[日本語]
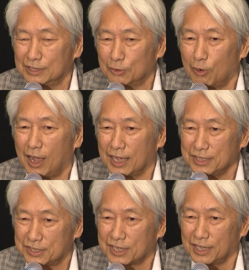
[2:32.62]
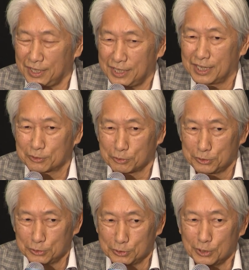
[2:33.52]
の愛した映画と
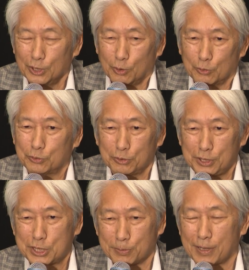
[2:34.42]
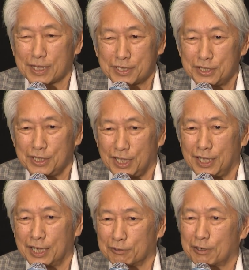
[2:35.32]
いう本当に素晴らしい
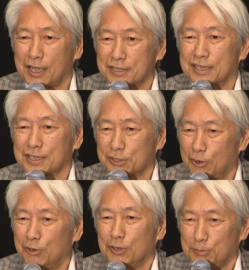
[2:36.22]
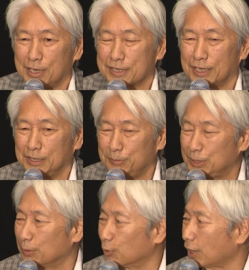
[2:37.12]
映画の数々を皆さんに
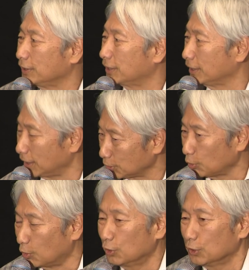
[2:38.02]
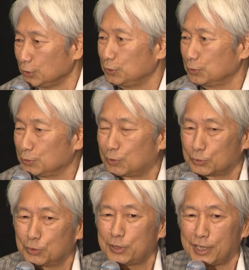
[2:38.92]
見てもらいたいなというこ
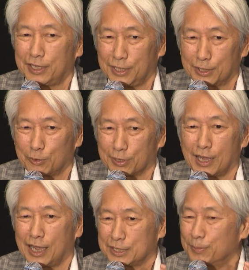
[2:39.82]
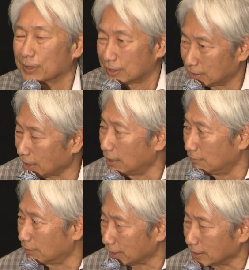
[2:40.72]
とで、これが始まった
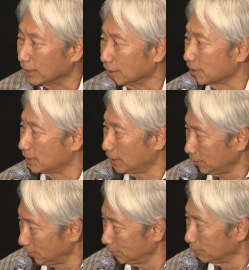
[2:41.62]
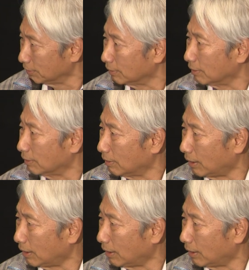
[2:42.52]
わけなんですね。そうなんですね。